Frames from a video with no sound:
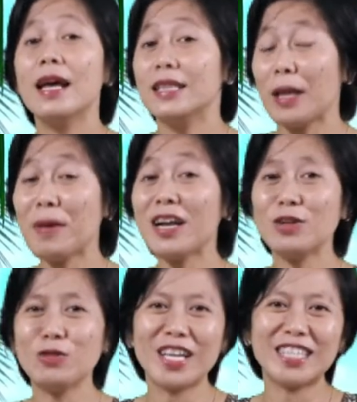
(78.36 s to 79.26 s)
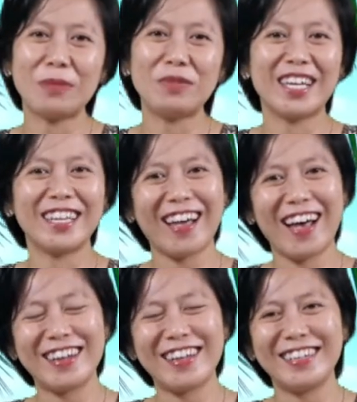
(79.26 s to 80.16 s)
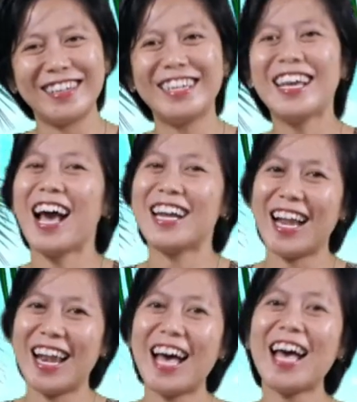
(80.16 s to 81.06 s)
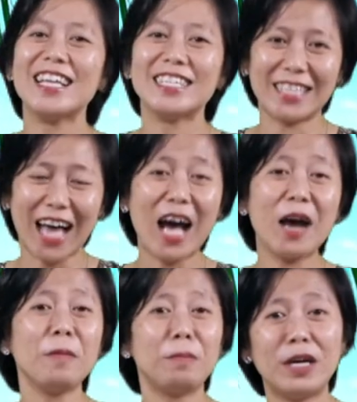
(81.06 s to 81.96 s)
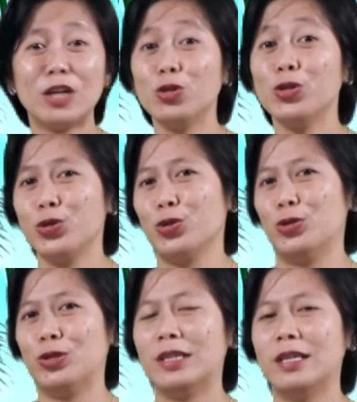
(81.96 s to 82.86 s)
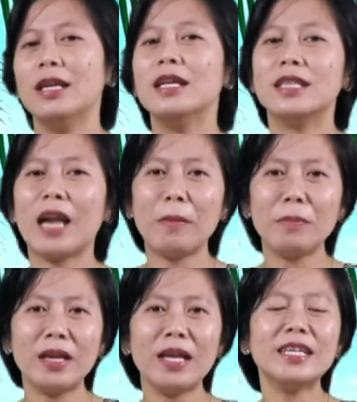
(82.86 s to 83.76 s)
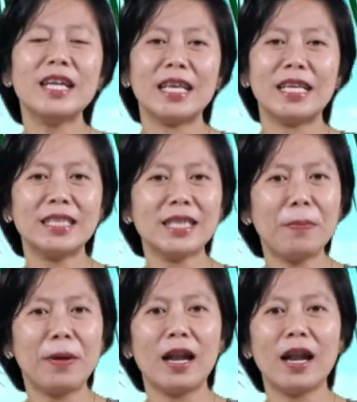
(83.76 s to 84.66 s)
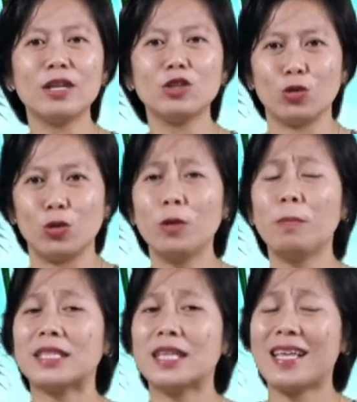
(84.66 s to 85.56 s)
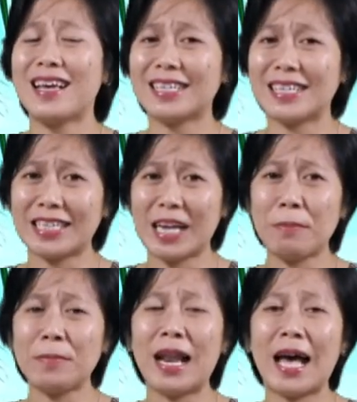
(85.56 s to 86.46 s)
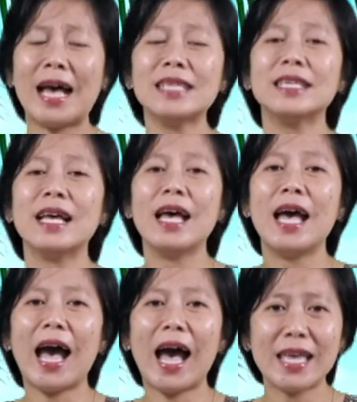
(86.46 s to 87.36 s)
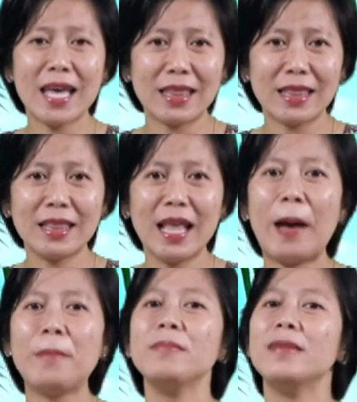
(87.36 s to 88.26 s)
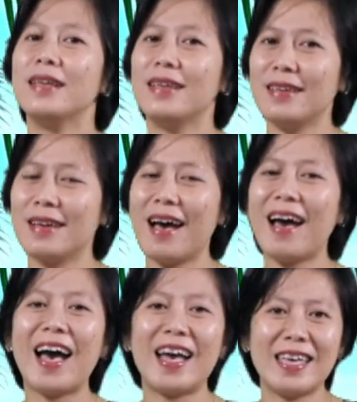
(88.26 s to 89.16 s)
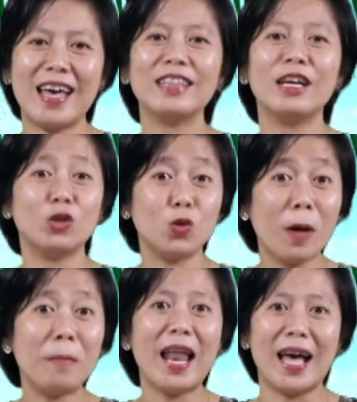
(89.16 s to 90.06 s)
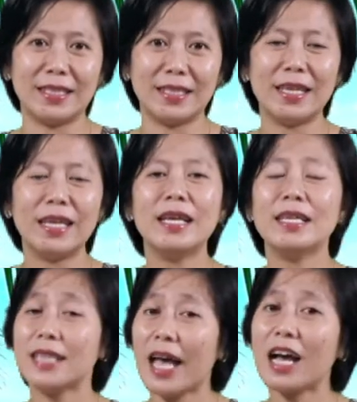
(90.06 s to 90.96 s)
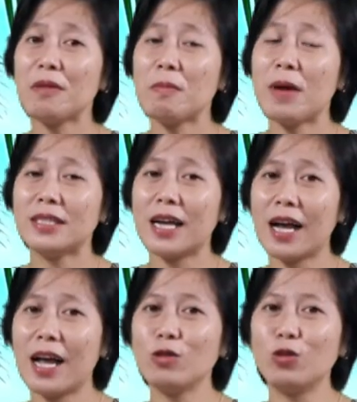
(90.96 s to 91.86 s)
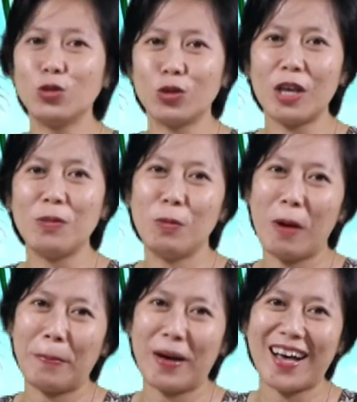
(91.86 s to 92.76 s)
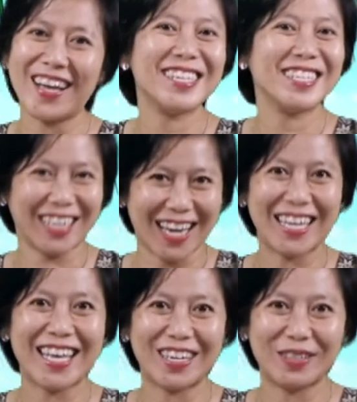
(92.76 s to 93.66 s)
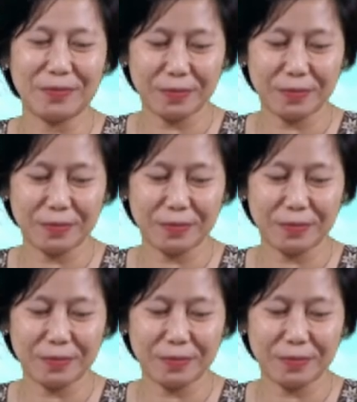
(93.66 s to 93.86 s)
Tema renungan sabda kita hari ini adalah Sang Penuntun. Terambil dari kisah para rasul pasal yang ke-16 ayat 6 hingga ayat 12. Saya akan membacakan untuk ibu bapak sekalian.